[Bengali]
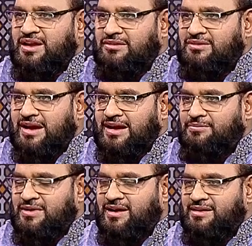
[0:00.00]
দিয়ে কোনো
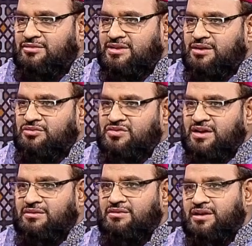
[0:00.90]
খারাপ কাজ কথা
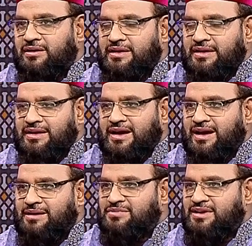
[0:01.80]
উচ্চারণ করে
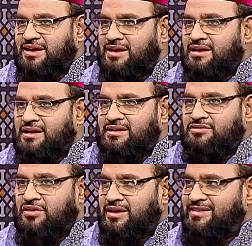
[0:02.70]
খারাপ দিকে
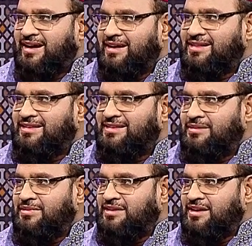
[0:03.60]
চলে যায় তাহলে
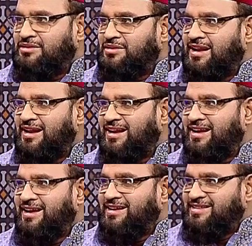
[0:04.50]
সেই ব্যক্তি কিন্তু আল্লাহর
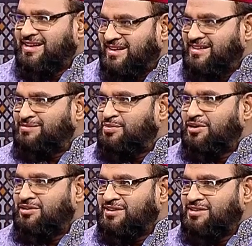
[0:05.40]
যে নাজাদ
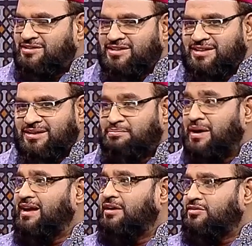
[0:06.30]
পাওয়ার কথা ছিল সেদিক
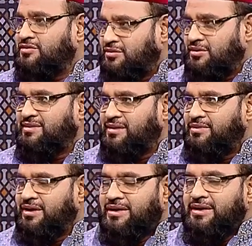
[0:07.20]
বাধাগ্রস্ত হয়ে
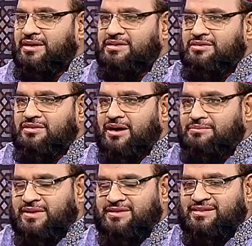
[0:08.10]
যাবে সেজন্য
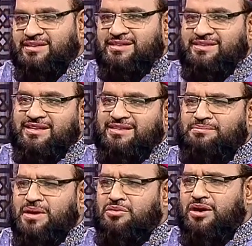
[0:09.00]
আপনার কাছে জানতে চাই যে
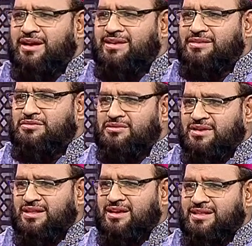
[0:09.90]
ব্যবহারিক জীবন
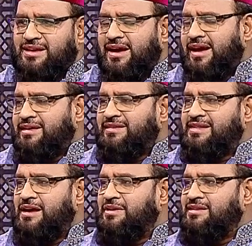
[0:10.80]
জিন্দিগিতে
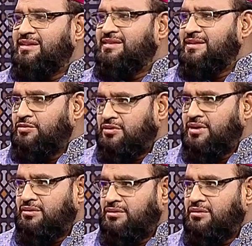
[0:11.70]
ইসলামের
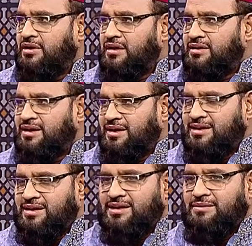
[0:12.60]
দৃষ্টিভঙ্গিগুলো কি
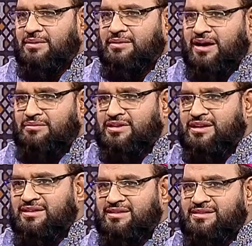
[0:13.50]
কি কিভাবে
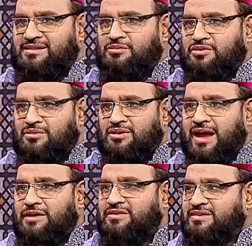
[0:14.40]
আমাদের নিজের জীবন এবং
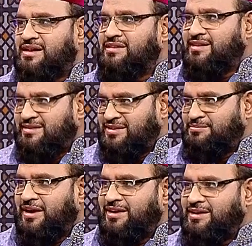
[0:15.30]
লাইফস্টাইল সাজাতে
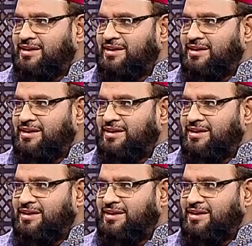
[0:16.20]
পারি